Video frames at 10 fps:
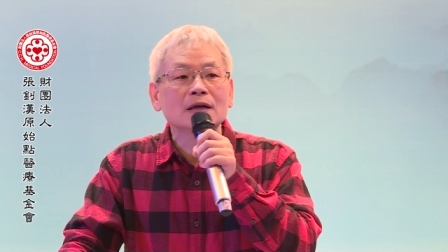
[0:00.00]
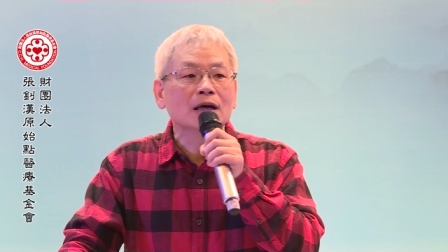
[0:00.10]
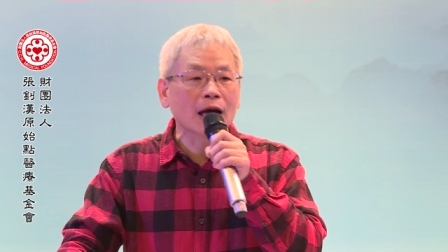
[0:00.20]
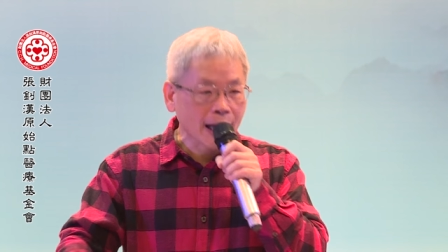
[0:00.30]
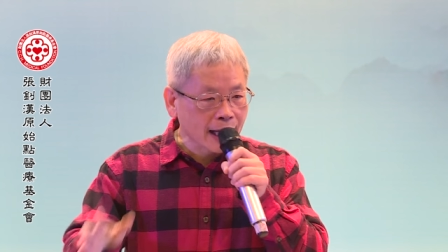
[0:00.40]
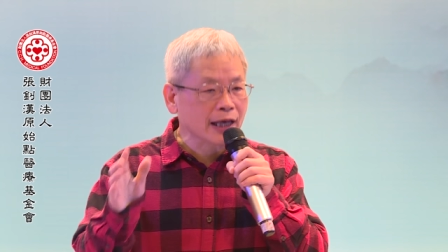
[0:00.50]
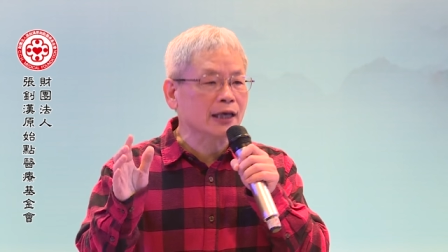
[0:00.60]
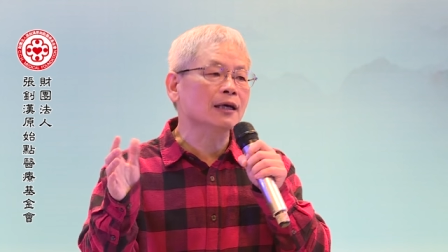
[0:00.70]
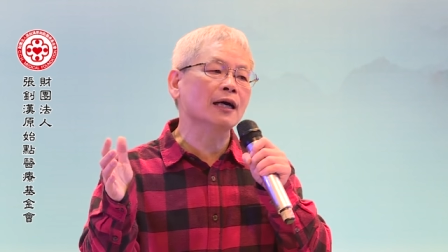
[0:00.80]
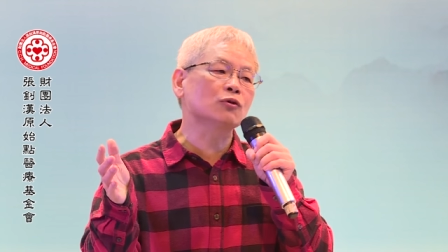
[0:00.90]

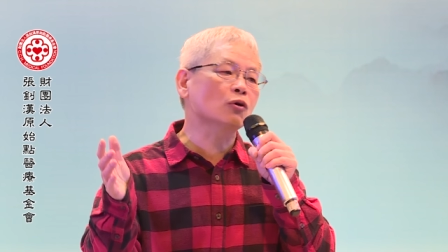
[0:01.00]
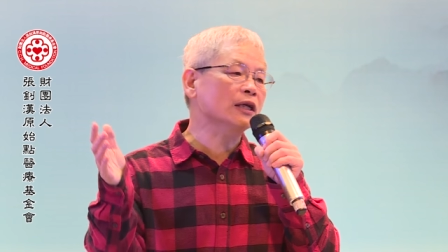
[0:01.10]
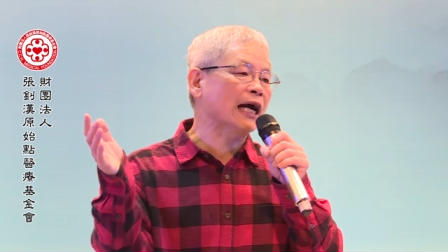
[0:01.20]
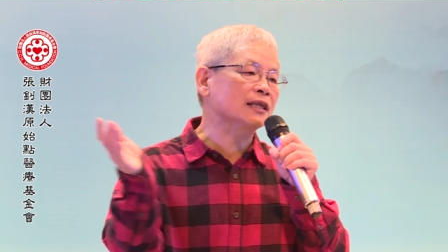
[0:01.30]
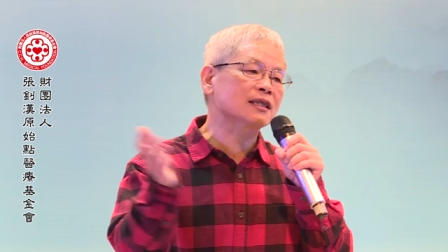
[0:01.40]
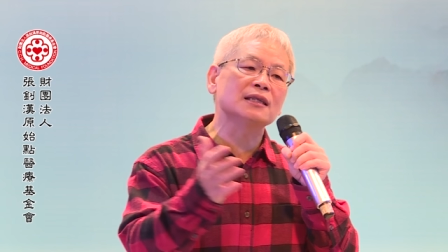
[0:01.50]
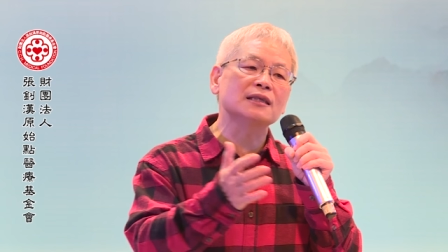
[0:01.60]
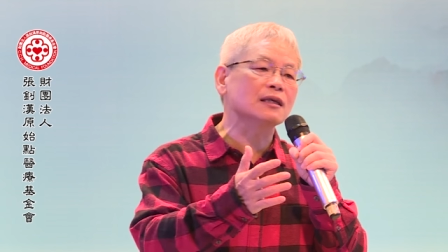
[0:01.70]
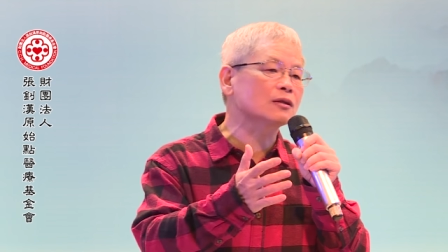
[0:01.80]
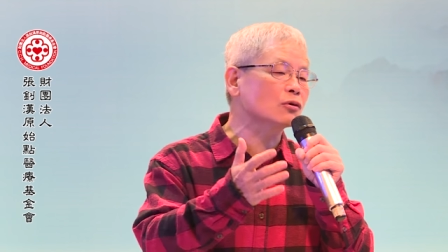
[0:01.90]
哎，很多养生
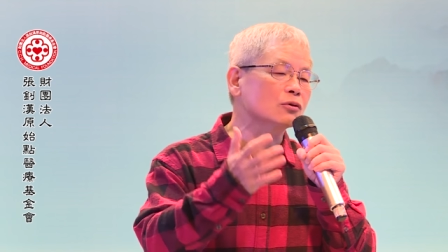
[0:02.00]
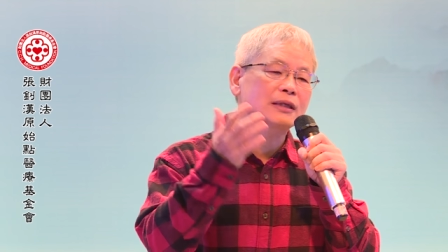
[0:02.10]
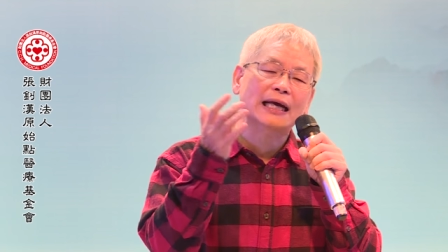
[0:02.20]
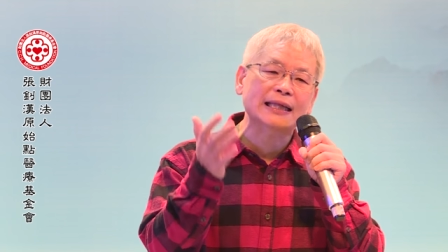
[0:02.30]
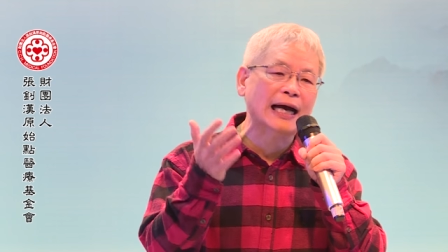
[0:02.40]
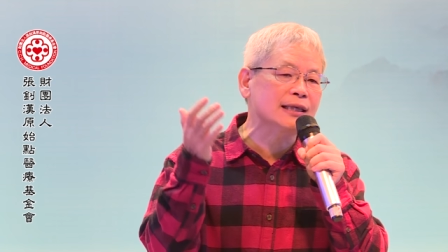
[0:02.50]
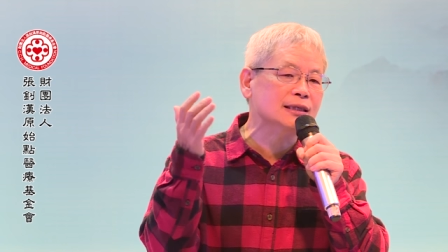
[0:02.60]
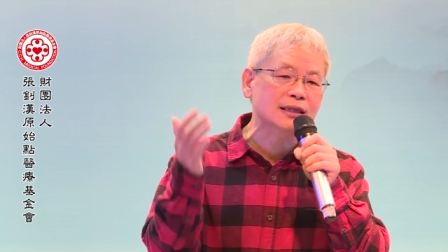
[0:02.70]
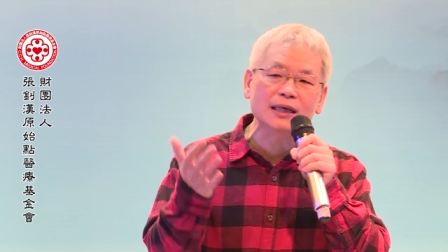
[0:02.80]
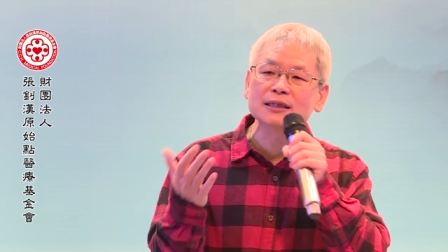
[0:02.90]
的都在谈
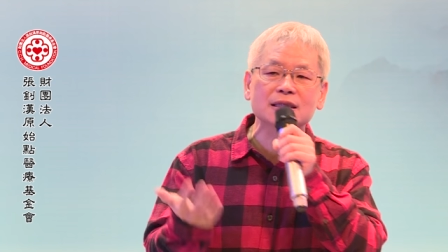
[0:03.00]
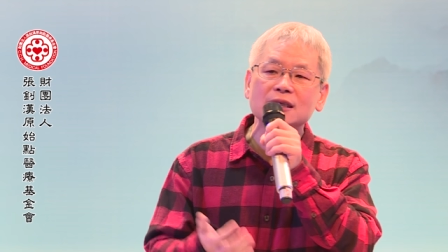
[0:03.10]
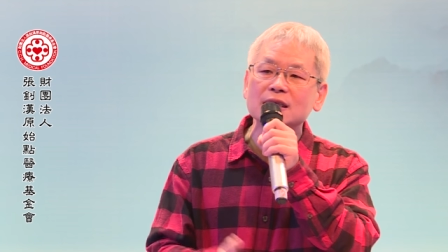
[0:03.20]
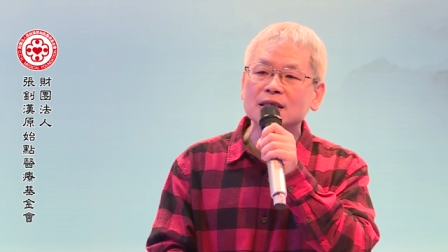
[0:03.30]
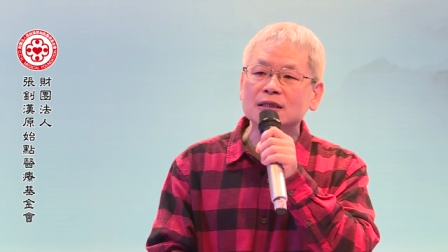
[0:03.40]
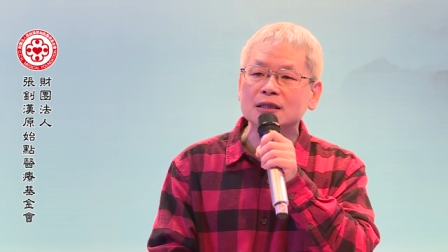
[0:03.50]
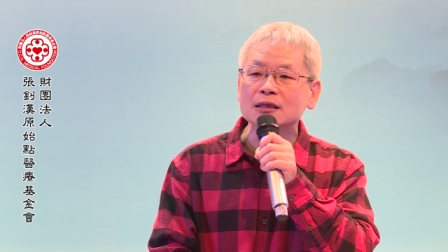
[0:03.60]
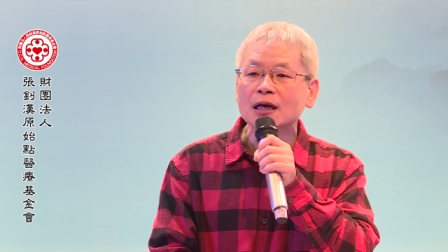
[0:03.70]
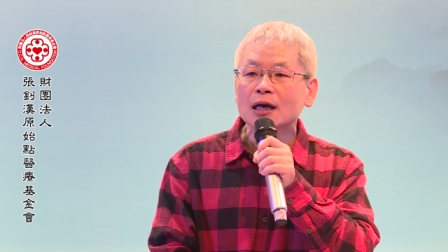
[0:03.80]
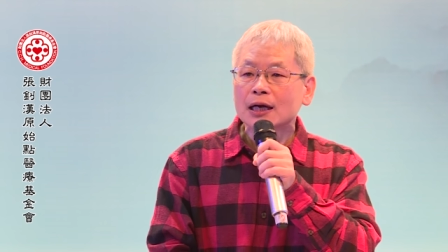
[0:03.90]
生机饮食。
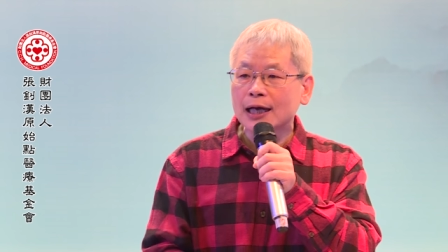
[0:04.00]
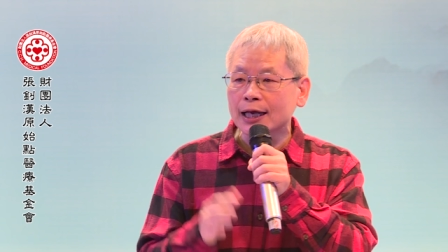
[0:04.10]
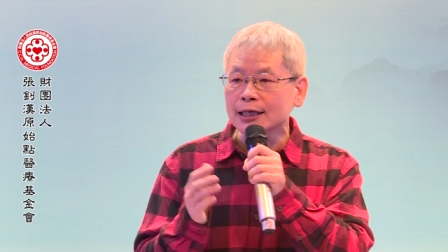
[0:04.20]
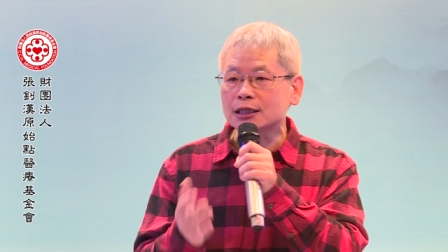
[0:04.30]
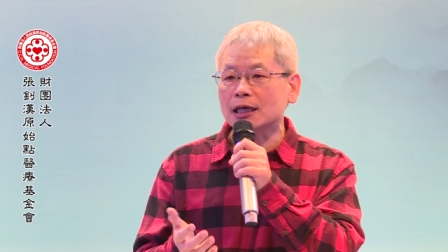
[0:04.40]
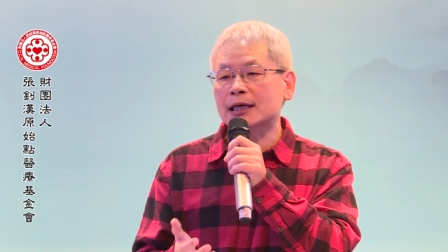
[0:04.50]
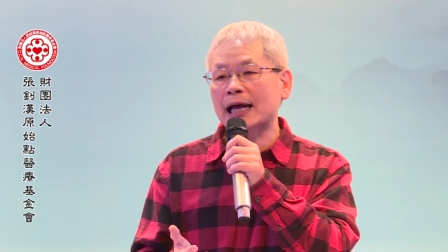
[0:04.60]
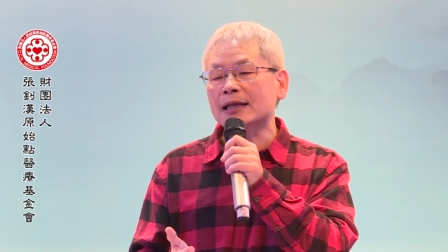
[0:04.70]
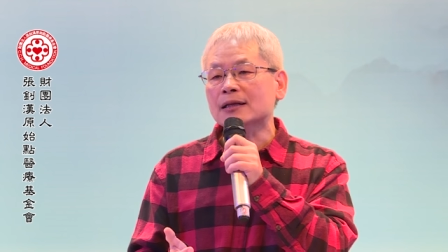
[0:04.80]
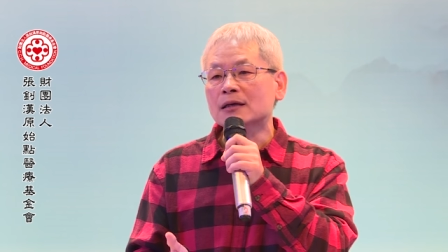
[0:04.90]
那很显
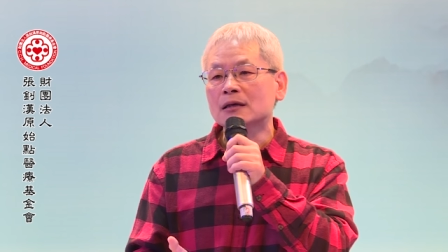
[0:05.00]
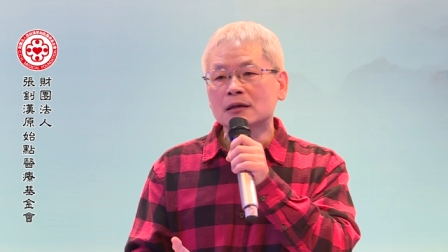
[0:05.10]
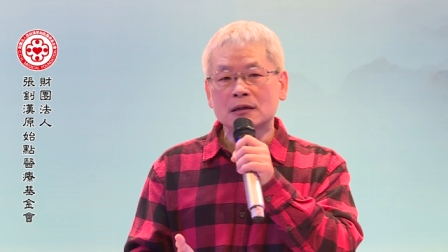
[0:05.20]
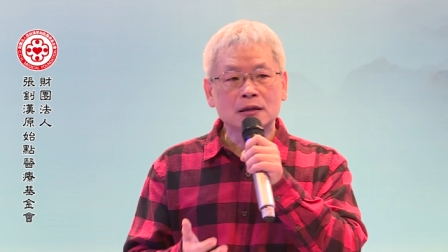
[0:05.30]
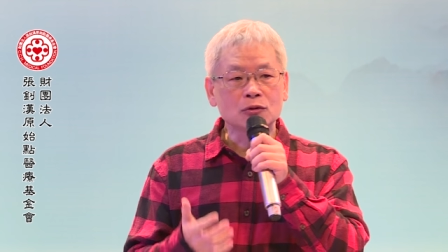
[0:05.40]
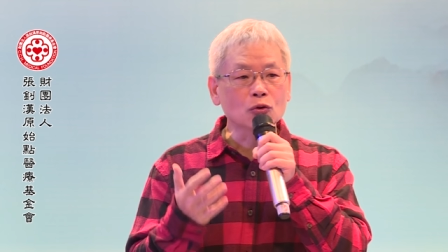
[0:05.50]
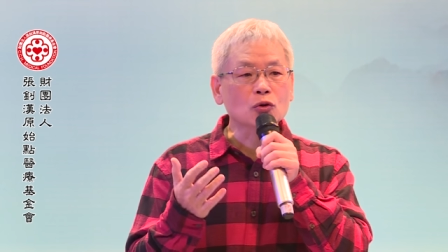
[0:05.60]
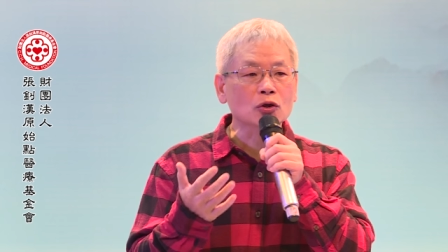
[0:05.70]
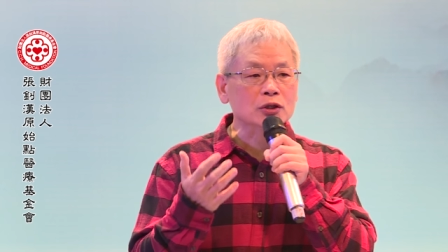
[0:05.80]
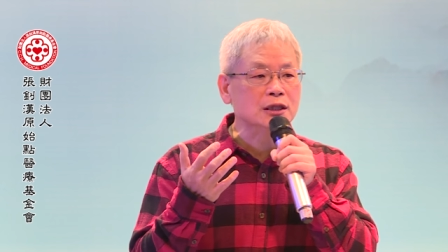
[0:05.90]
然，如
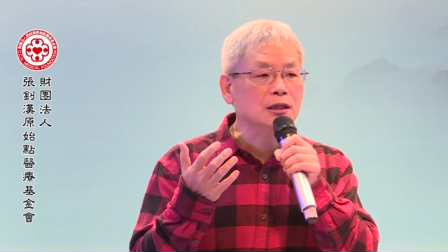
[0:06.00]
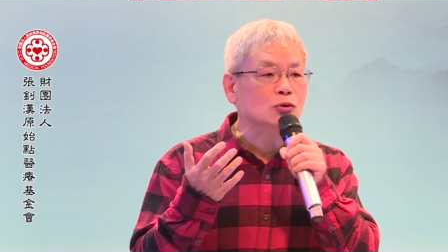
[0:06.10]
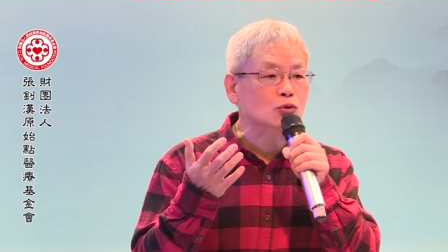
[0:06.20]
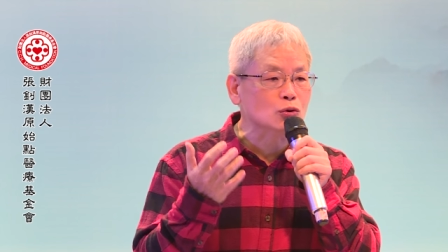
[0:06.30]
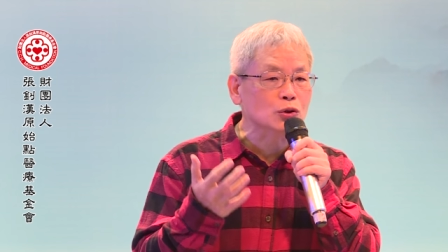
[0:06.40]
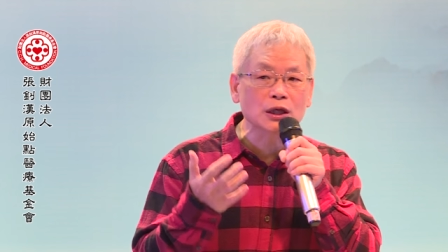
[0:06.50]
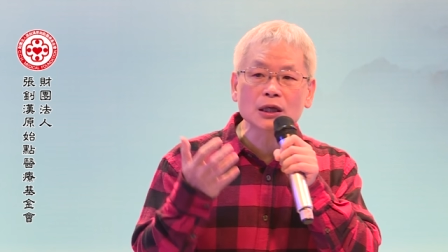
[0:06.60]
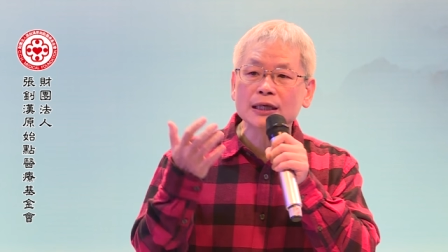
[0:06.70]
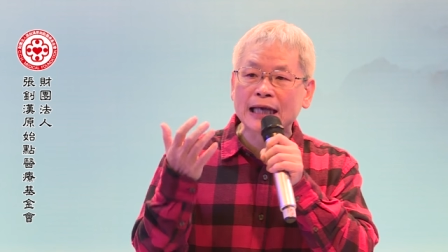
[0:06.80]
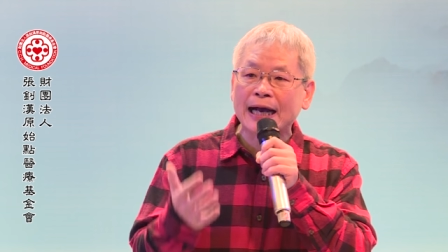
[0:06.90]
果是属
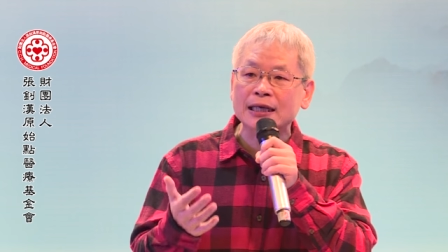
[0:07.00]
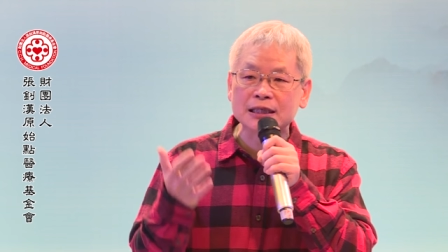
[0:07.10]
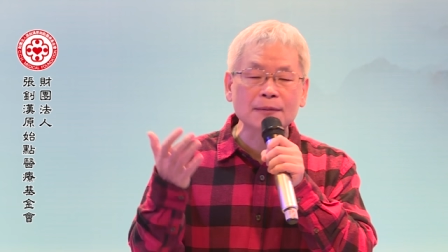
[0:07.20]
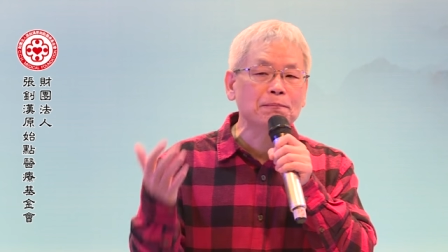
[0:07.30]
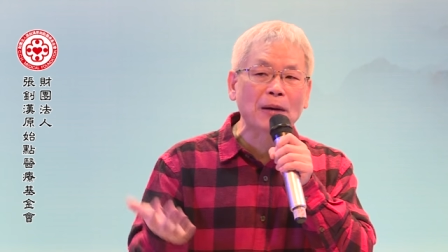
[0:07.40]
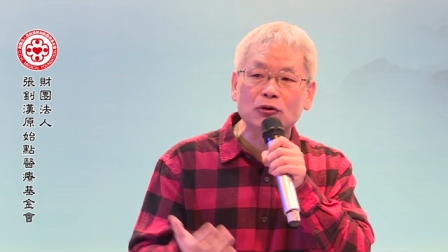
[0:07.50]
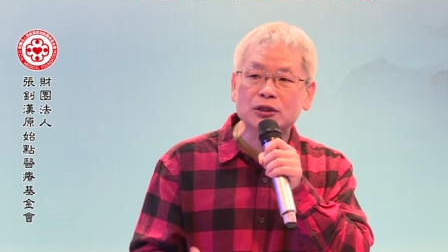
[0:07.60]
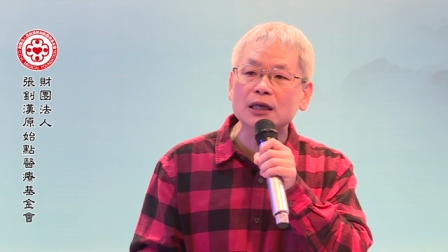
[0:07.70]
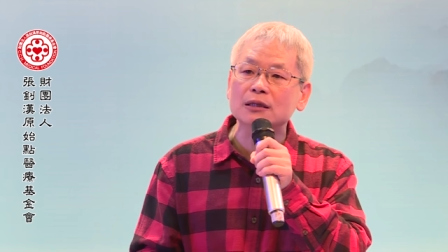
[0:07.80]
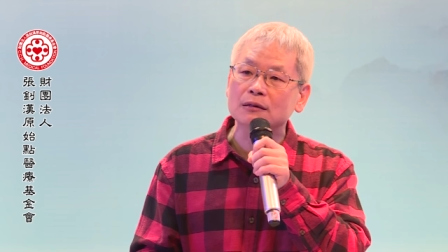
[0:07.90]
于养生保
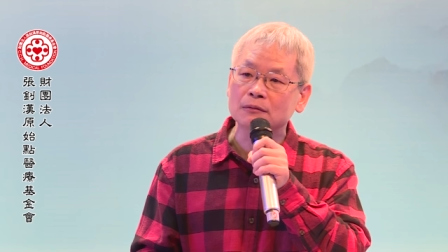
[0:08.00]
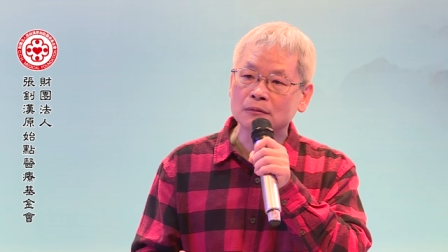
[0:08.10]
健的，